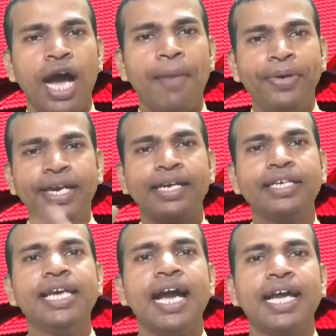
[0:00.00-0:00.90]

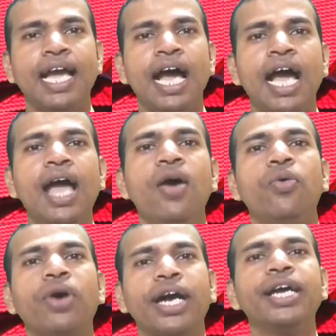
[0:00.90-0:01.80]
अपडेट किया गया है
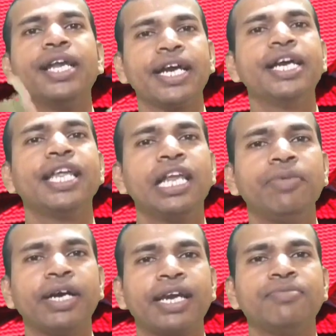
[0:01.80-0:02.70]
वो कहीं ना कहीं
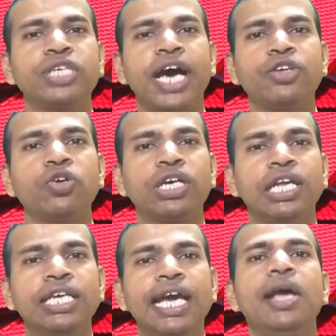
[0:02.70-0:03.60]
रेलवे कर्मचारियों
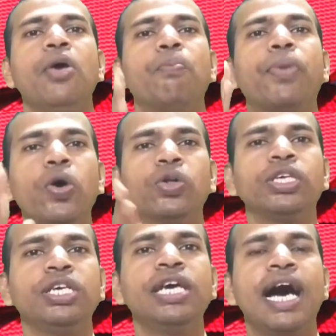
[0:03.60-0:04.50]
के लिए
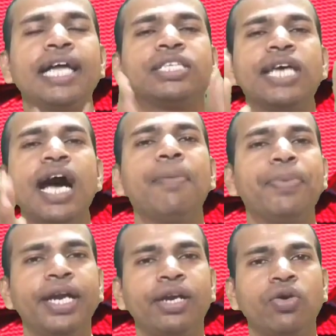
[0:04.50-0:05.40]
बहुत ही अच्छा
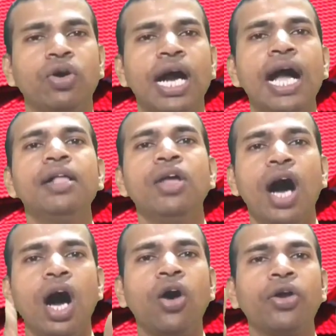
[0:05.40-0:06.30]
अपडेट होगा
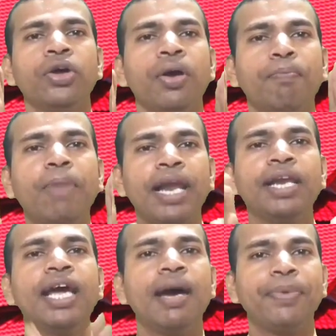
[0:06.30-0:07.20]
और मान्य